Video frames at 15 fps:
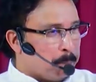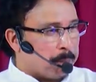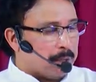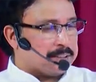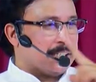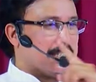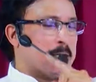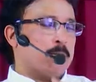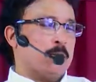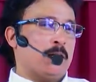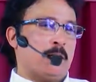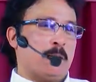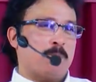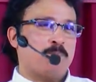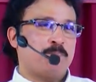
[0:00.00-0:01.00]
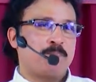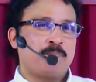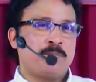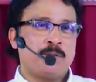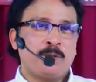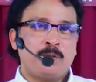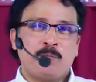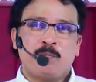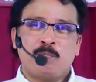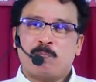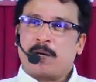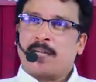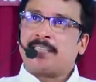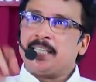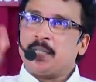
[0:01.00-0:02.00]
పట్టణములో
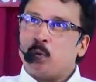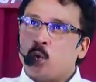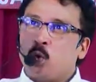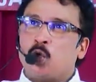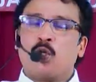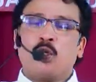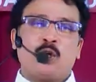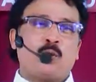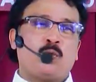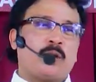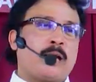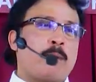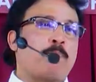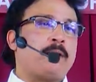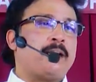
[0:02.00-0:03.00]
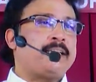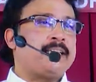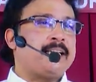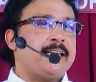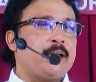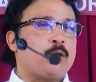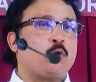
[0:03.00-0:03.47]
ప్రతి ఊరిలో ఉన్న ప్రతి